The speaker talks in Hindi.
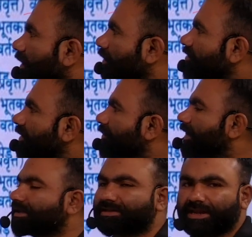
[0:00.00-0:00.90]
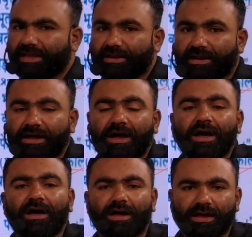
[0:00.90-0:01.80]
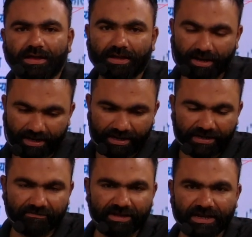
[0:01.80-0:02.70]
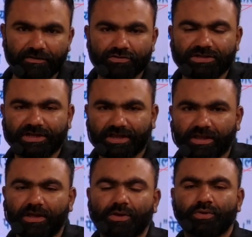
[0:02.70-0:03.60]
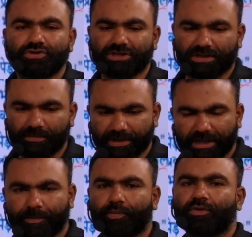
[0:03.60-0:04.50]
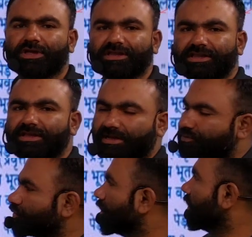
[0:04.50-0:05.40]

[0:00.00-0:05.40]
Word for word: और जब बात करें रहा रहने वाला होता है उसे हम अपूर्ण कहते हैं या उसको